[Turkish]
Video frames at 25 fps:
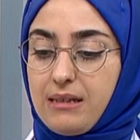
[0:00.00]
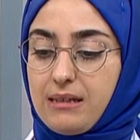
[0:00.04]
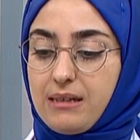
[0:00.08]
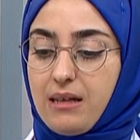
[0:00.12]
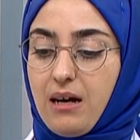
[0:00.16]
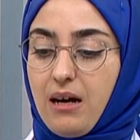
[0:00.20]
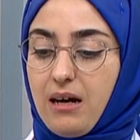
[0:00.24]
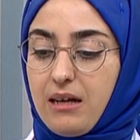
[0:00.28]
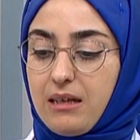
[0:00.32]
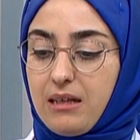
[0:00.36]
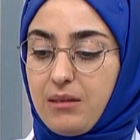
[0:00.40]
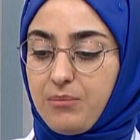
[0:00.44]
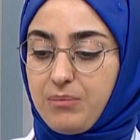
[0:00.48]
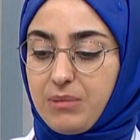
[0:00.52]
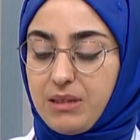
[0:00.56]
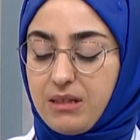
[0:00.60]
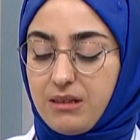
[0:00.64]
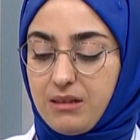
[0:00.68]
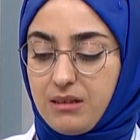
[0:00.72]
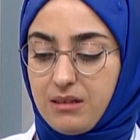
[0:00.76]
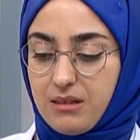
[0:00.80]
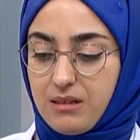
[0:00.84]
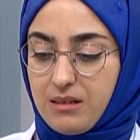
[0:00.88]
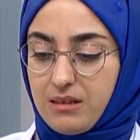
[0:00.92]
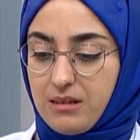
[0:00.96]

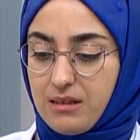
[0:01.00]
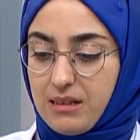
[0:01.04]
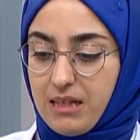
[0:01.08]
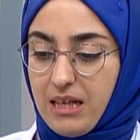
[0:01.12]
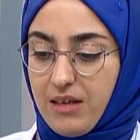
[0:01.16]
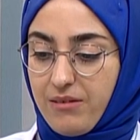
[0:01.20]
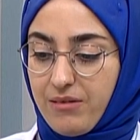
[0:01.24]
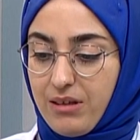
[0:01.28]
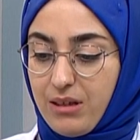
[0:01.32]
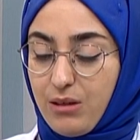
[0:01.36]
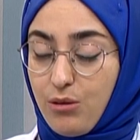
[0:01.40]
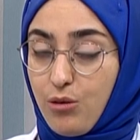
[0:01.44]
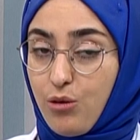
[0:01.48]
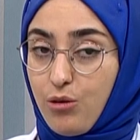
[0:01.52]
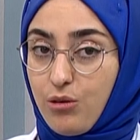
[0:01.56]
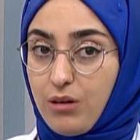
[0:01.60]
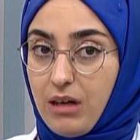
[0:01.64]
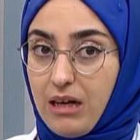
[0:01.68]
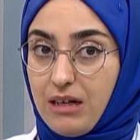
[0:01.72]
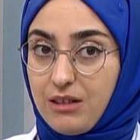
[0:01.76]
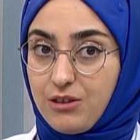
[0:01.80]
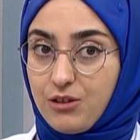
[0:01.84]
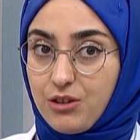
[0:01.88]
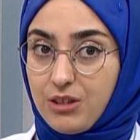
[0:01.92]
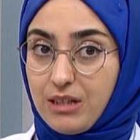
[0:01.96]
sahiptir sevgili
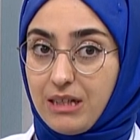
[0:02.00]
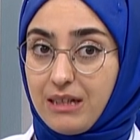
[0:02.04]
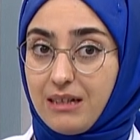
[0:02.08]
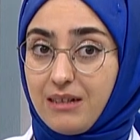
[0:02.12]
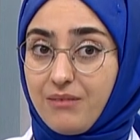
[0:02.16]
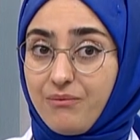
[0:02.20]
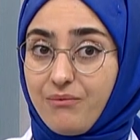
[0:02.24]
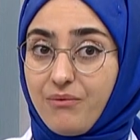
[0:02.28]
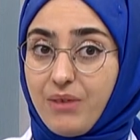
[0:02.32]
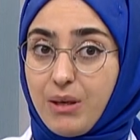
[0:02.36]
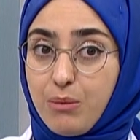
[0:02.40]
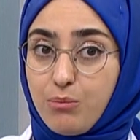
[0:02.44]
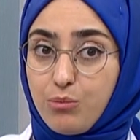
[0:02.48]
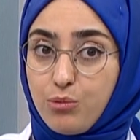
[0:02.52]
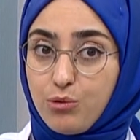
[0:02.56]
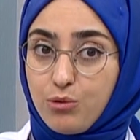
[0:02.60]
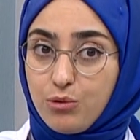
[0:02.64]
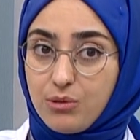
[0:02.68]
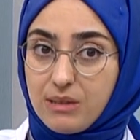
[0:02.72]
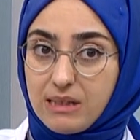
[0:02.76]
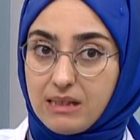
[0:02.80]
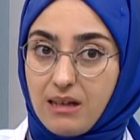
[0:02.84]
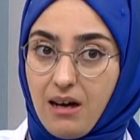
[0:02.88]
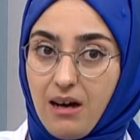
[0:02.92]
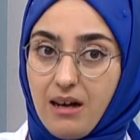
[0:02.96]
öğrencilerim ve
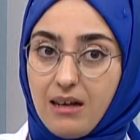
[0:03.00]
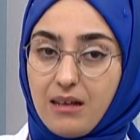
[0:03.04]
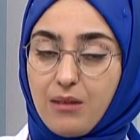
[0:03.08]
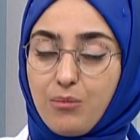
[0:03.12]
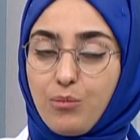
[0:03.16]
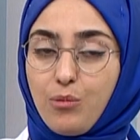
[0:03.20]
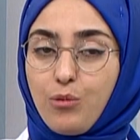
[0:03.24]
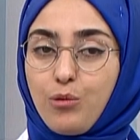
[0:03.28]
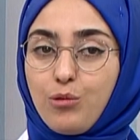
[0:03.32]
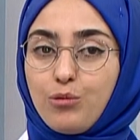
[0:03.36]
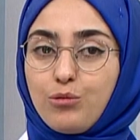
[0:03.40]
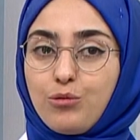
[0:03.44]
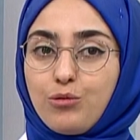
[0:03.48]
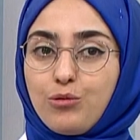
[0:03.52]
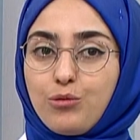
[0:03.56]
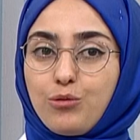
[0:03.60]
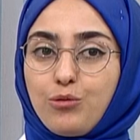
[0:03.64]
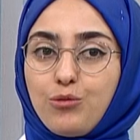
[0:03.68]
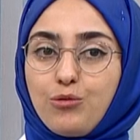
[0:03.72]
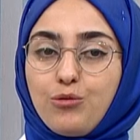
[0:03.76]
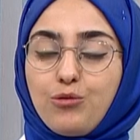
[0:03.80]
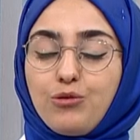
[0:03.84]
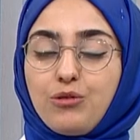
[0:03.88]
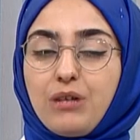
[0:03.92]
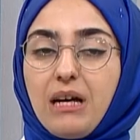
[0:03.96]
bu sahip olduğu
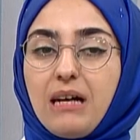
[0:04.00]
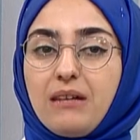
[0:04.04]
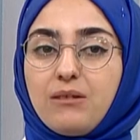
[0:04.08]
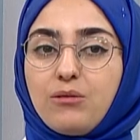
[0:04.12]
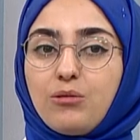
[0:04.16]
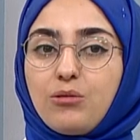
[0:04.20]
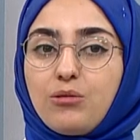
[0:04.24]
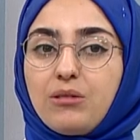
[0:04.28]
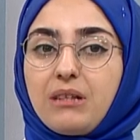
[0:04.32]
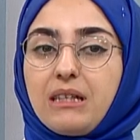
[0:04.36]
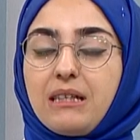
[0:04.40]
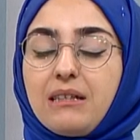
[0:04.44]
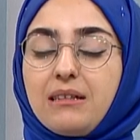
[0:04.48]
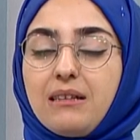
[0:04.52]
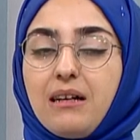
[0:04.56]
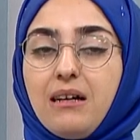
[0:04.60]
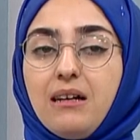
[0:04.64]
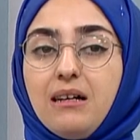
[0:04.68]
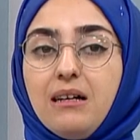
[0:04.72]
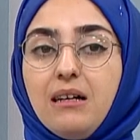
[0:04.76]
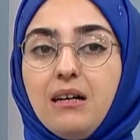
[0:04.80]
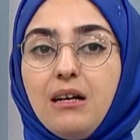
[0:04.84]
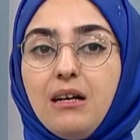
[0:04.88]
güçten dolayı da